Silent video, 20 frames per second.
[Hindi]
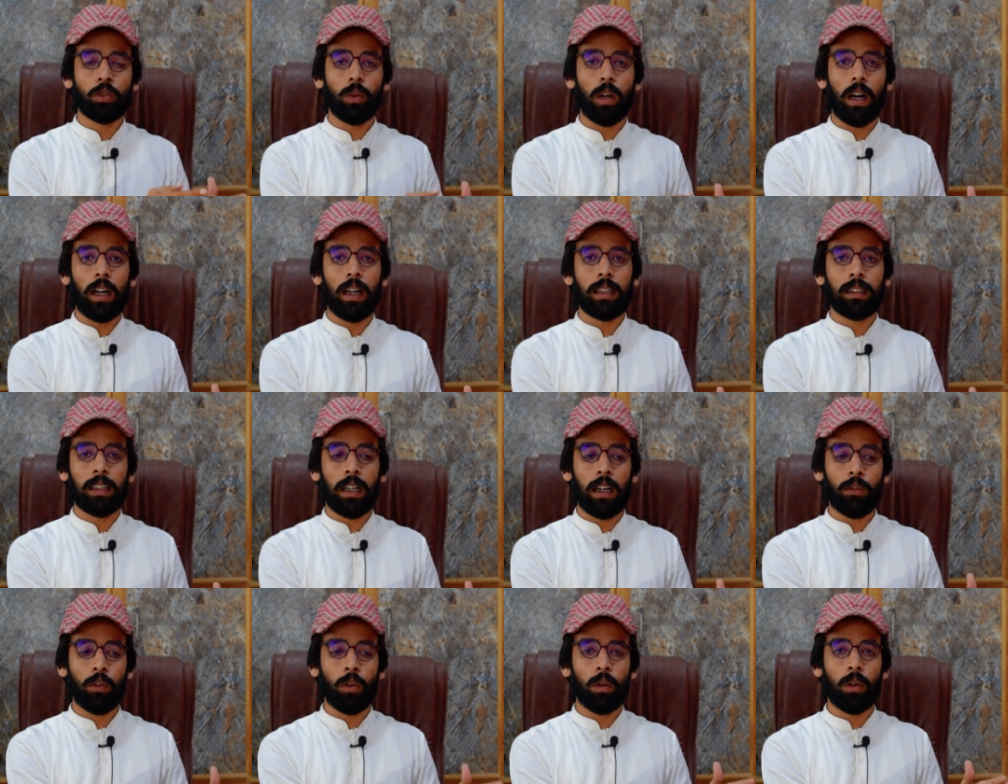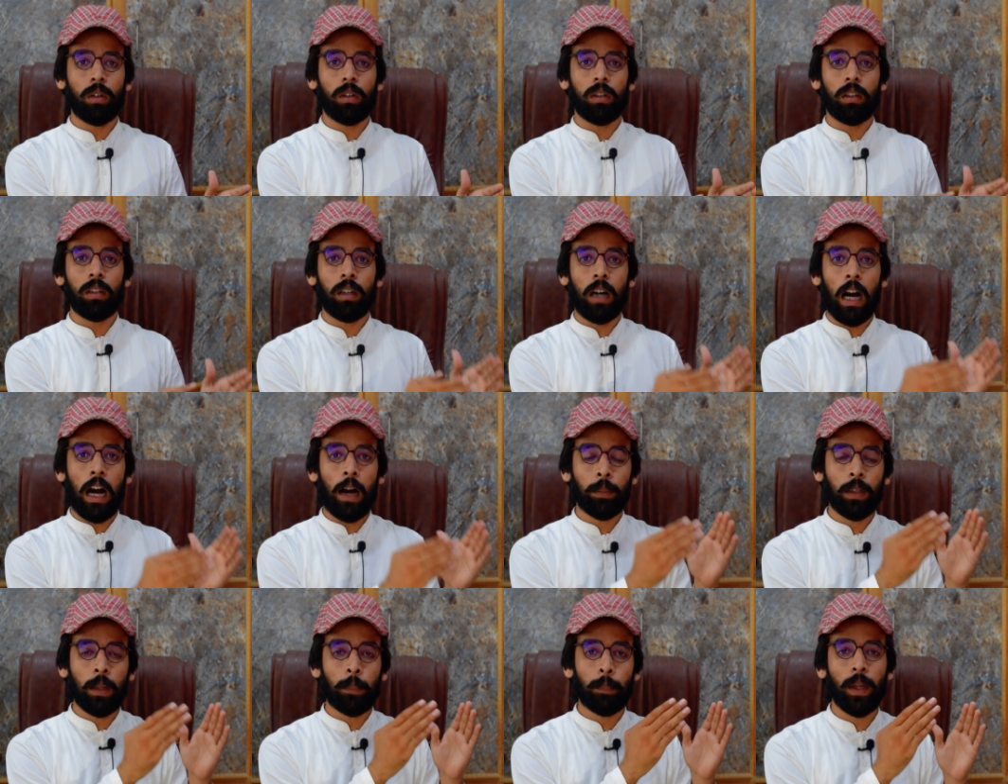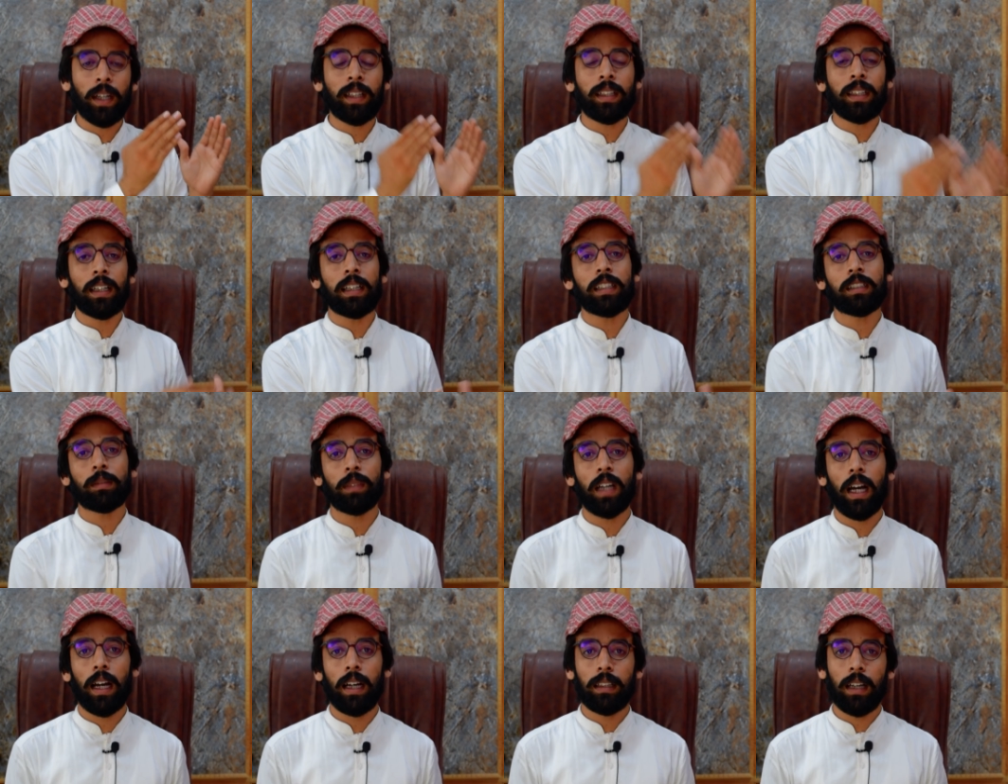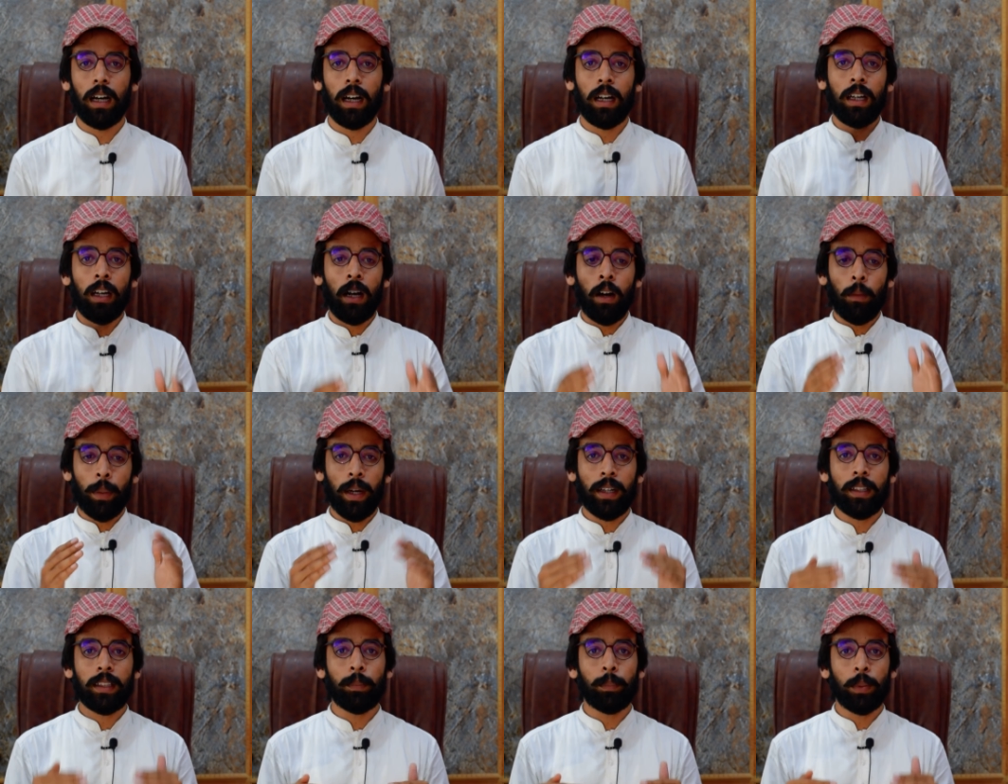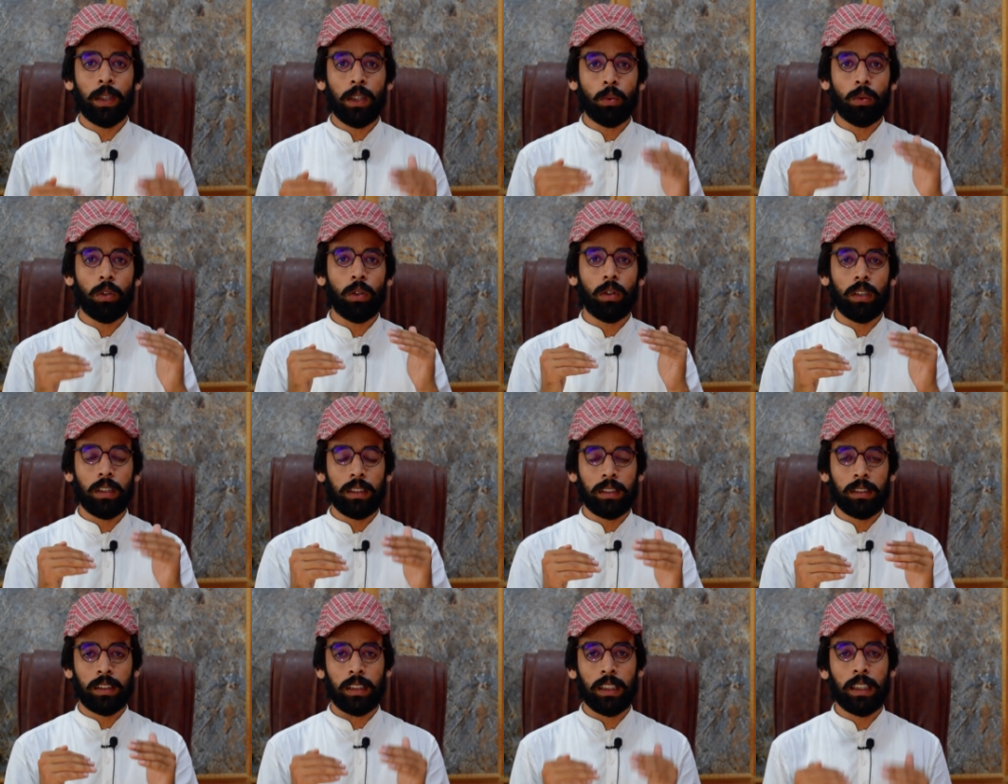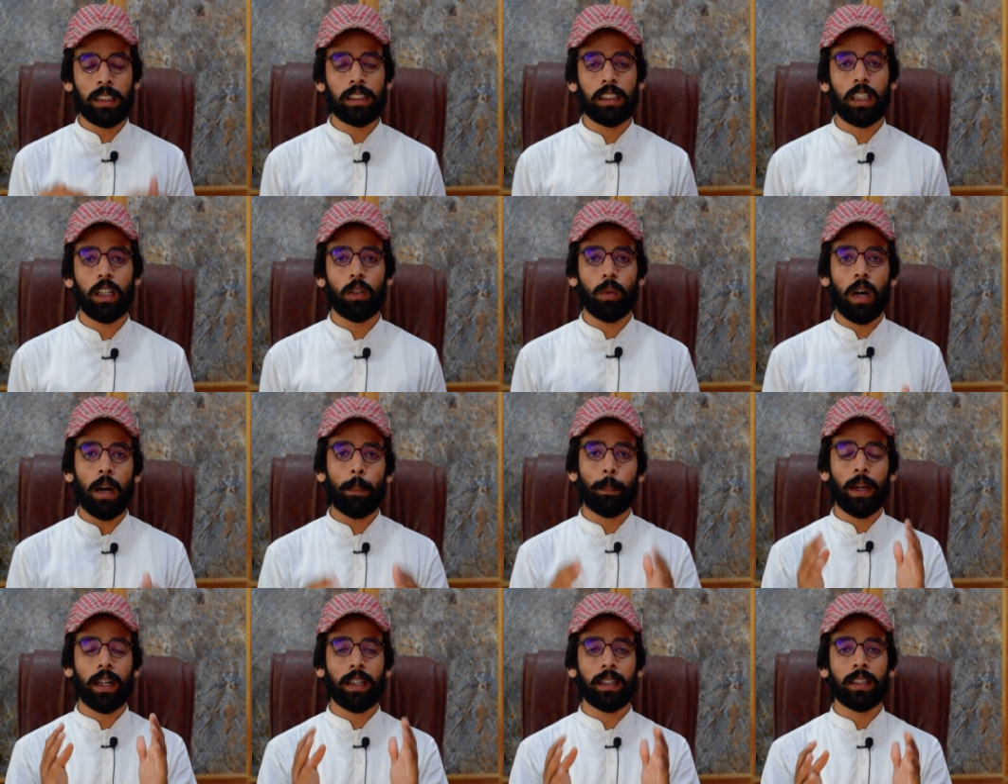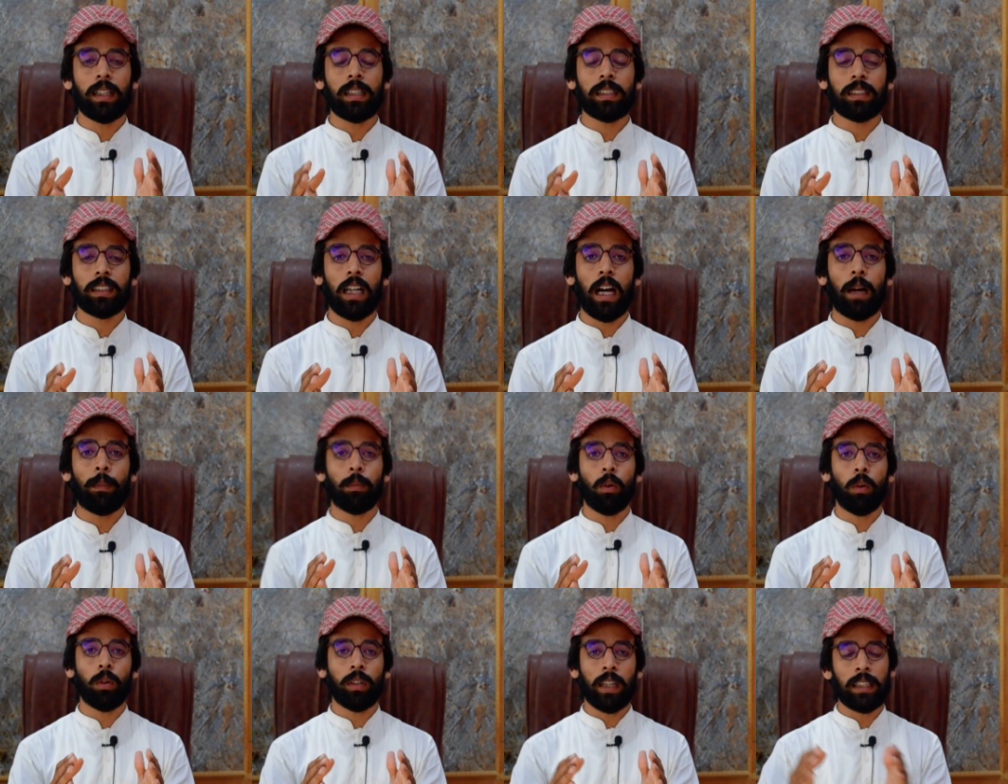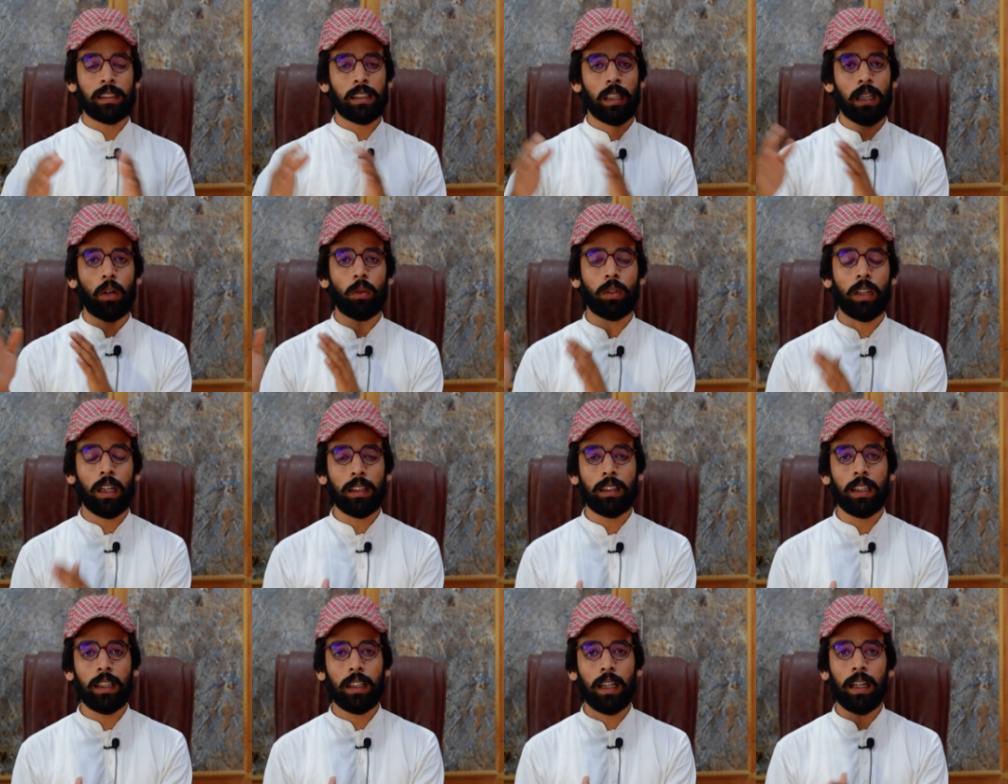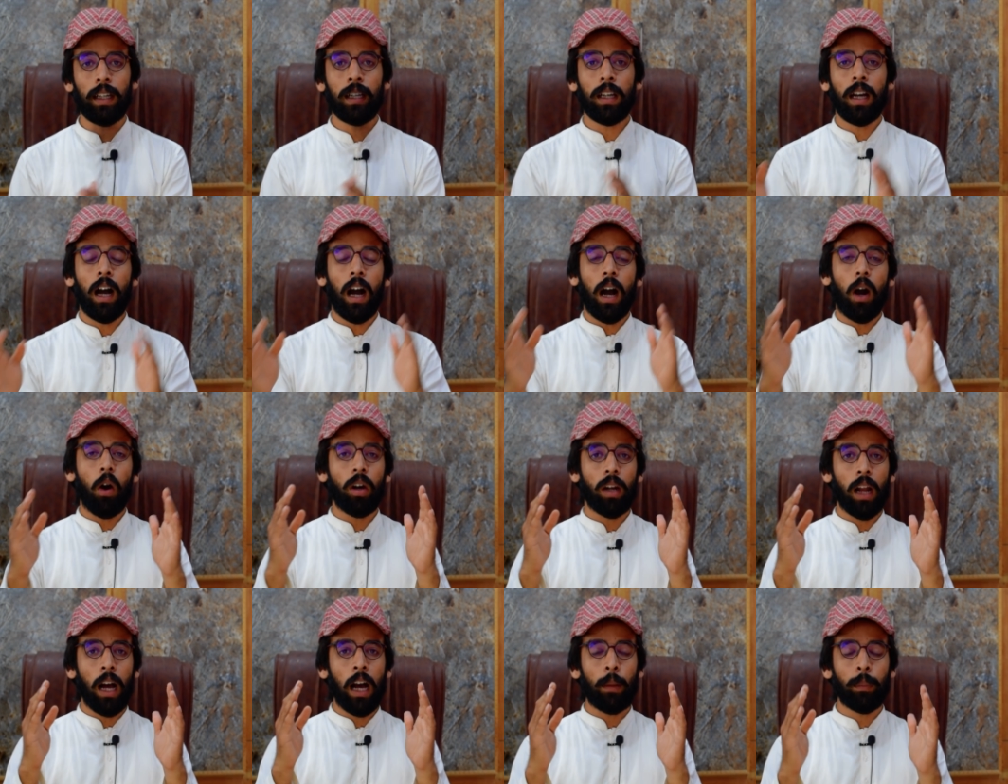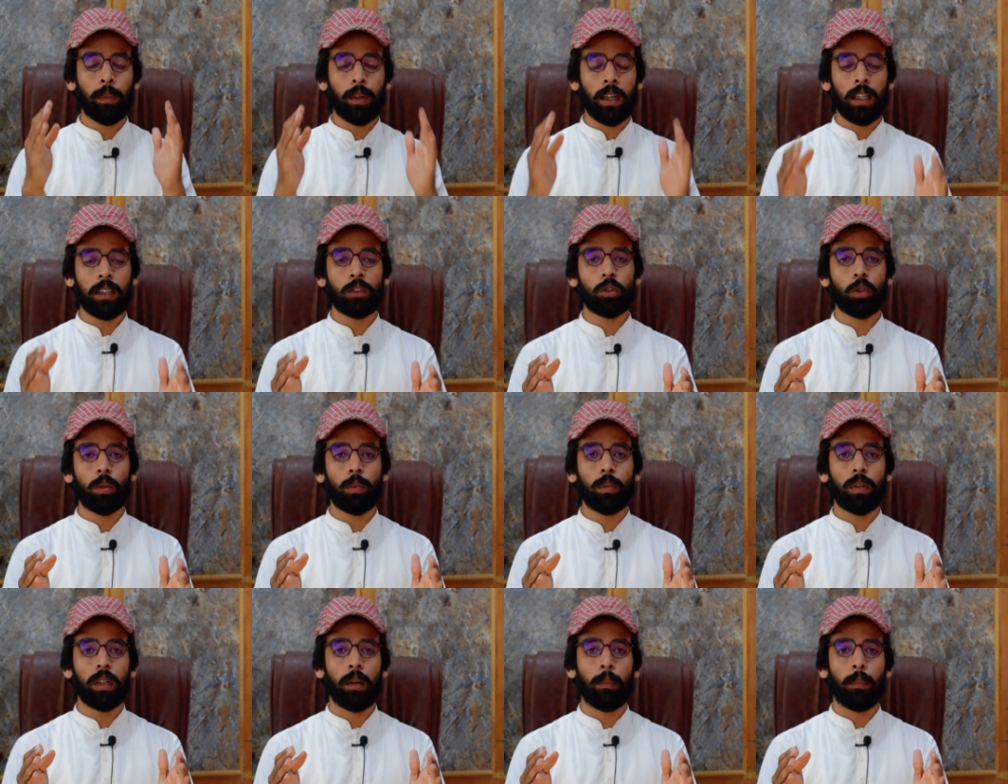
जो आया था वो आपके प्रैक्टिकल्स में आया था प्रैक्टिक फिर उन्होंने सीन ये हुआ प्रैक्टिकल्स के आपको कैंसिल आउट कर दिए गए और आपके जो